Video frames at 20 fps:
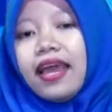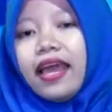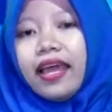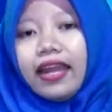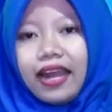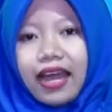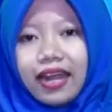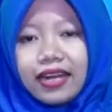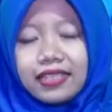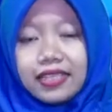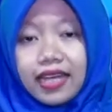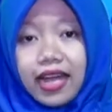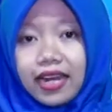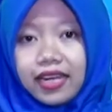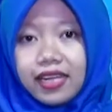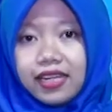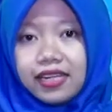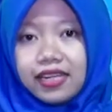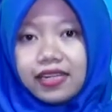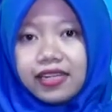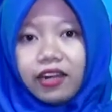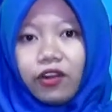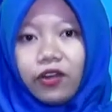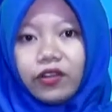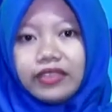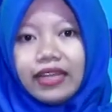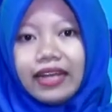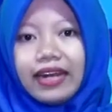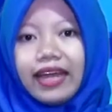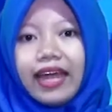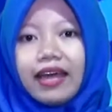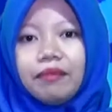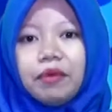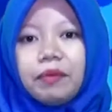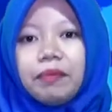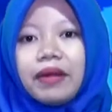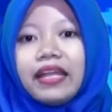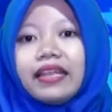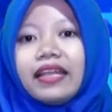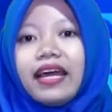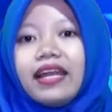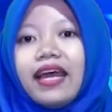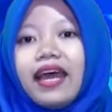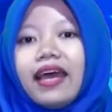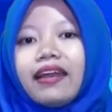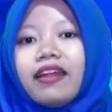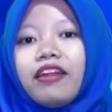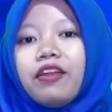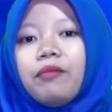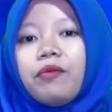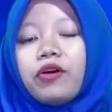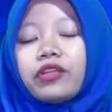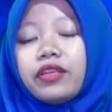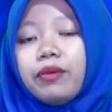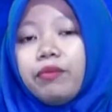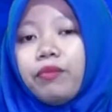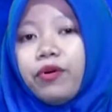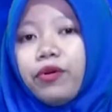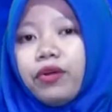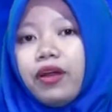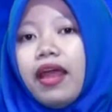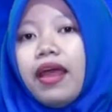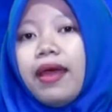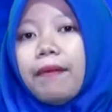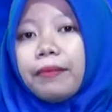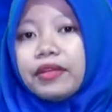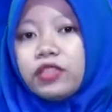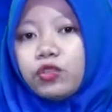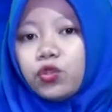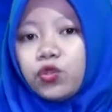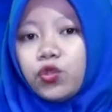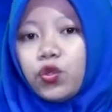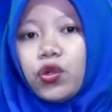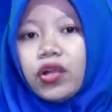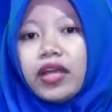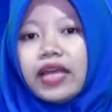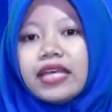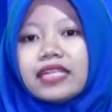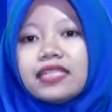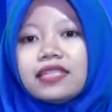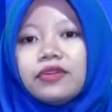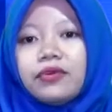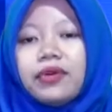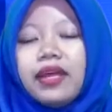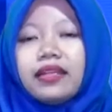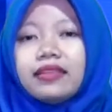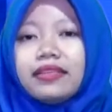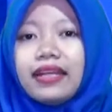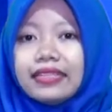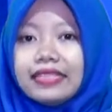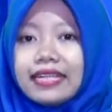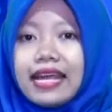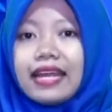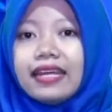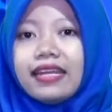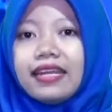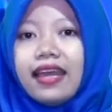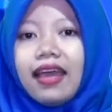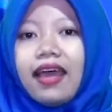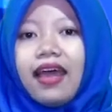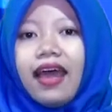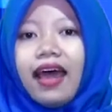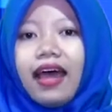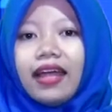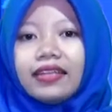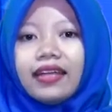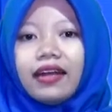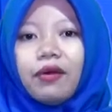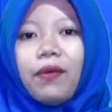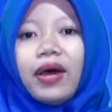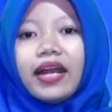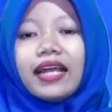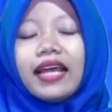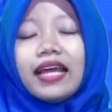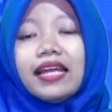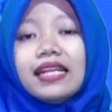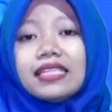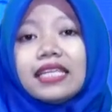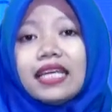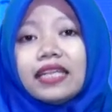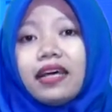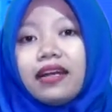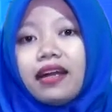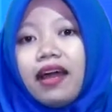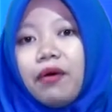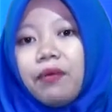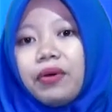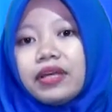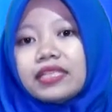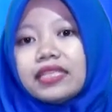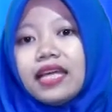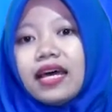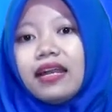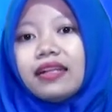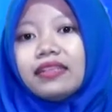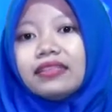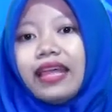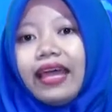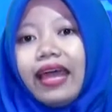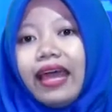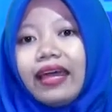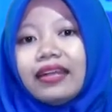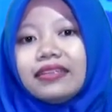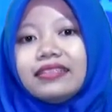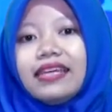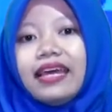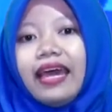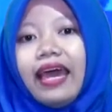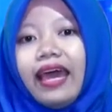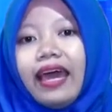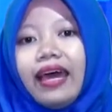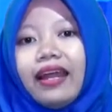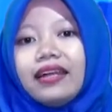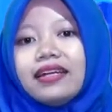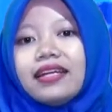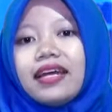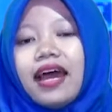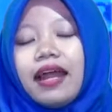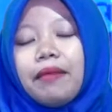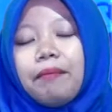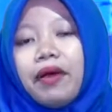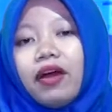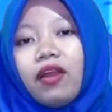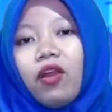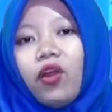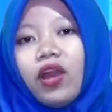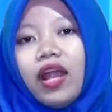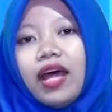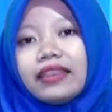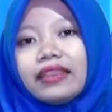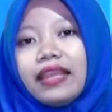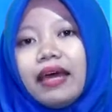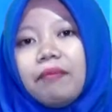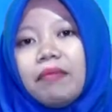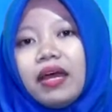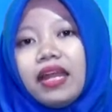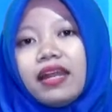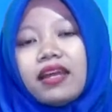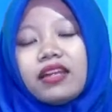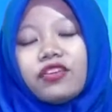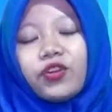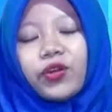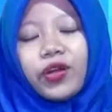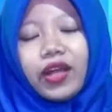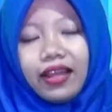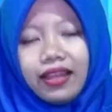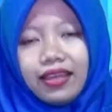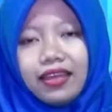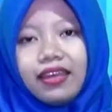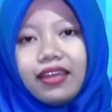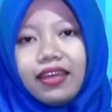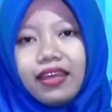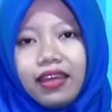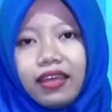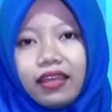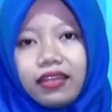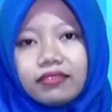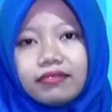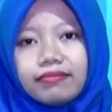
Nah, desakan ini dilontarkan pemerintah daerah Lombok Timur menyusul kisruh yang terjadi antara warga di sekitar kawasan TNGR dengan pengelola Taman Nasional ini.